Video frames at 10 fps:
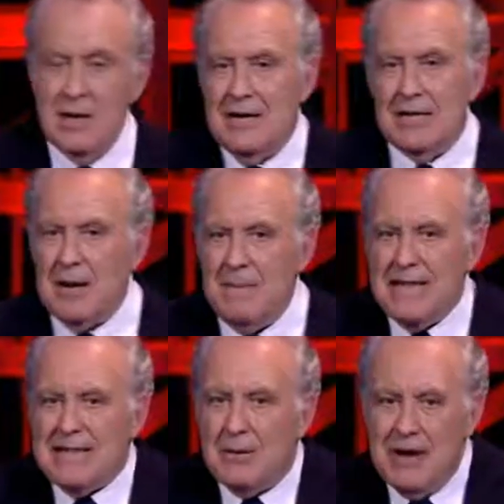
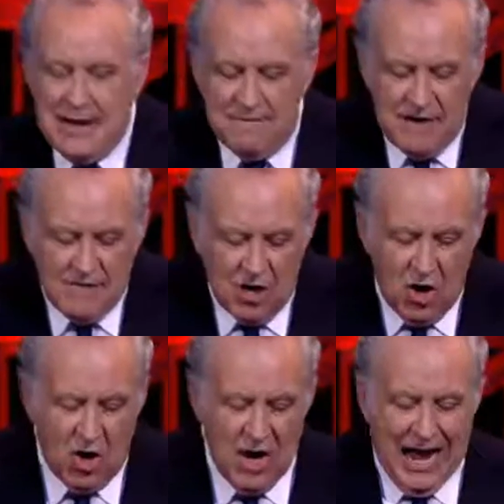Naturalmente quelli che
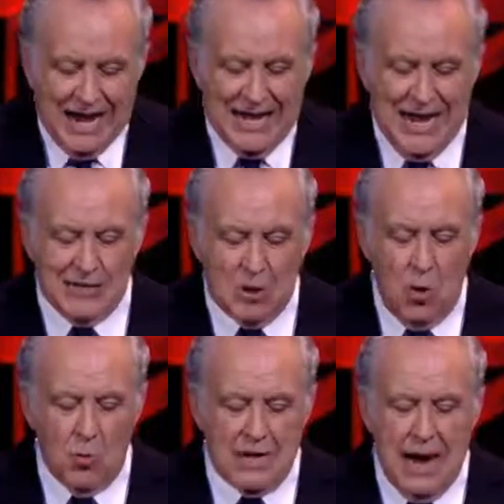vivono accanto a
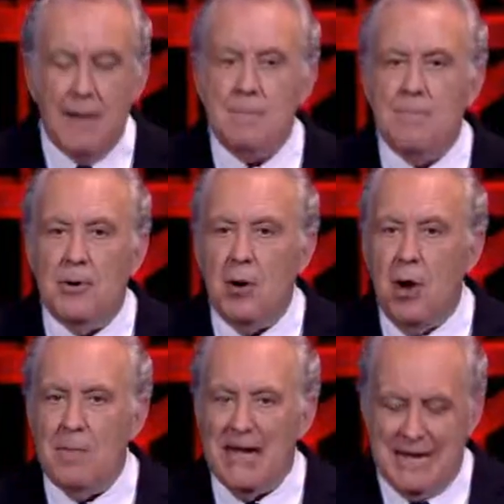un campo
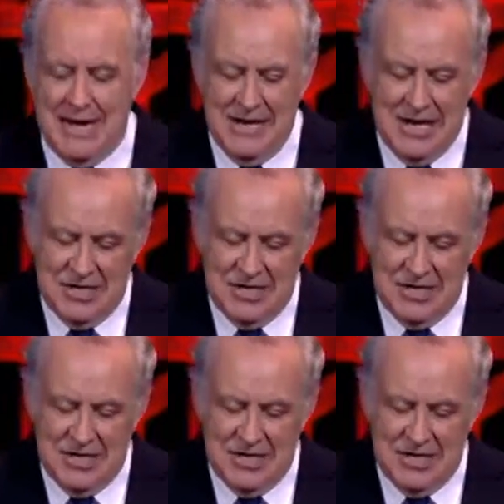nomade